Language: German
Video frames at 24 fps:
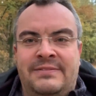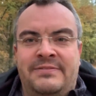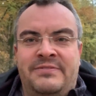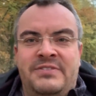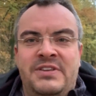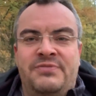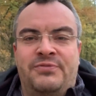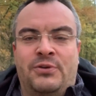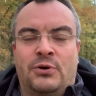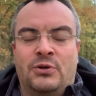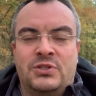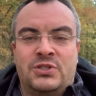
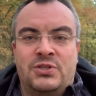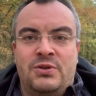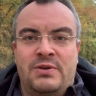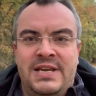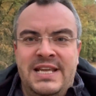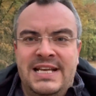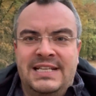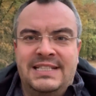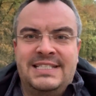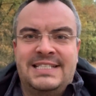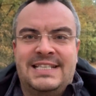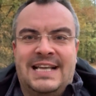Wie
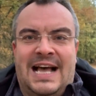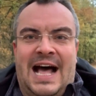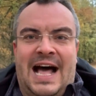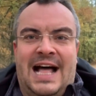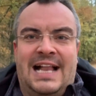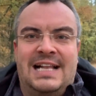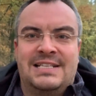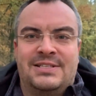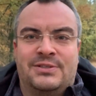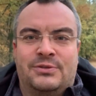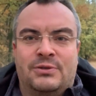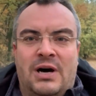funktioniert's?
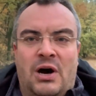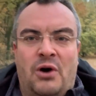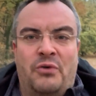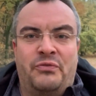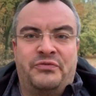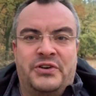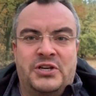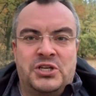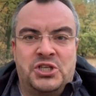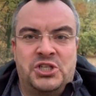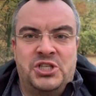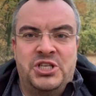Also auf
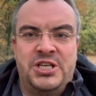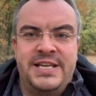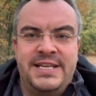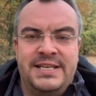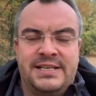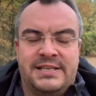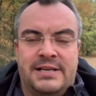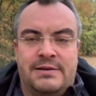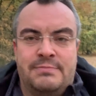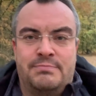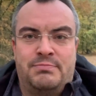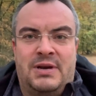
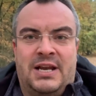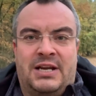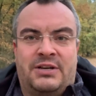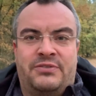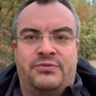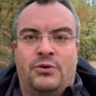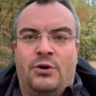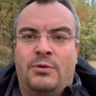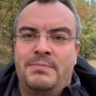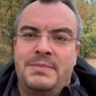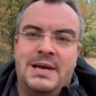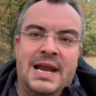verschiedenen
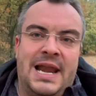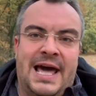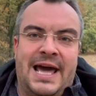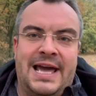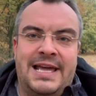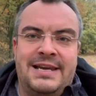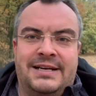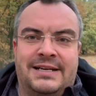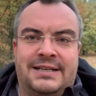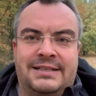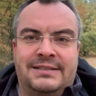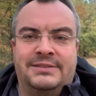Plattformen,
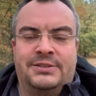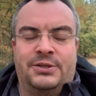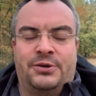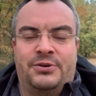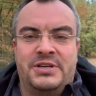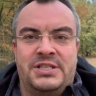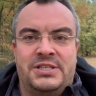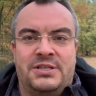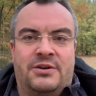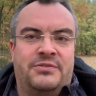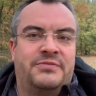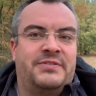leider noch
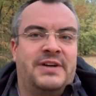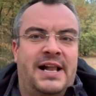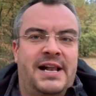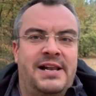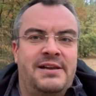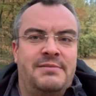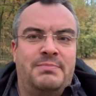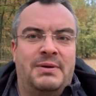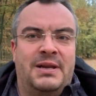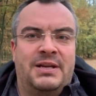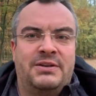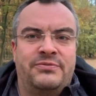nicht auf
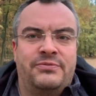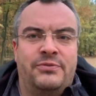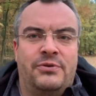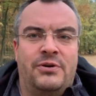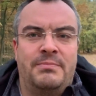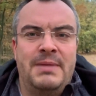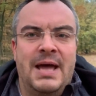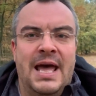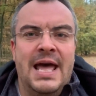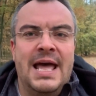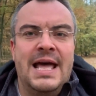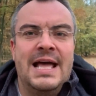allen
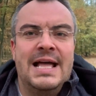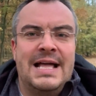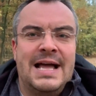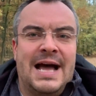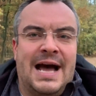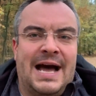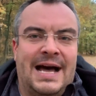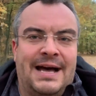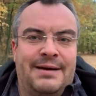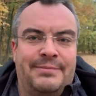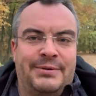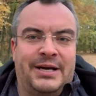Plattformen,
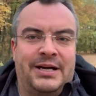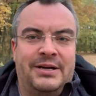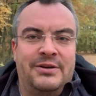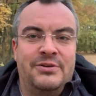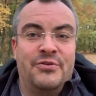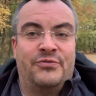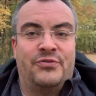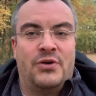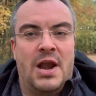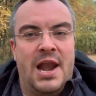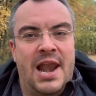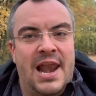aber
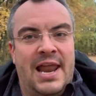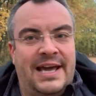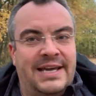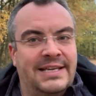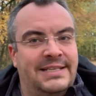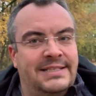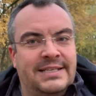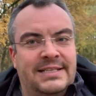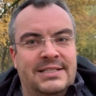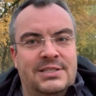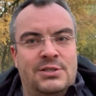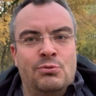
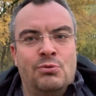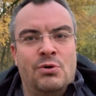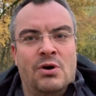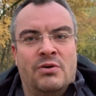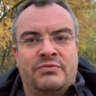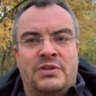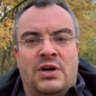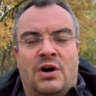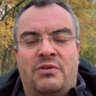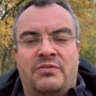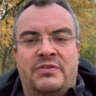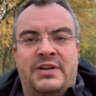vielleicht in
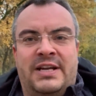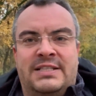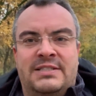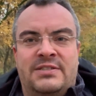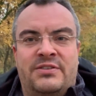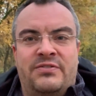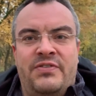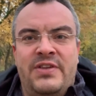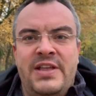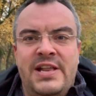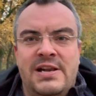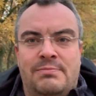Zukunft auf ganz
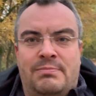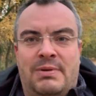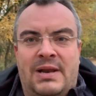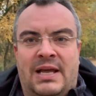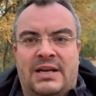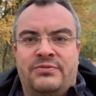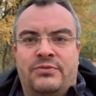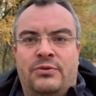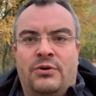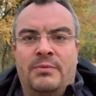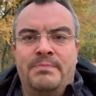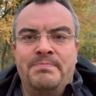vielen
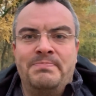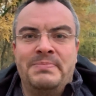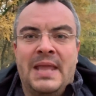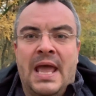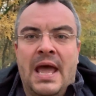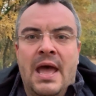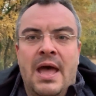Plattformen,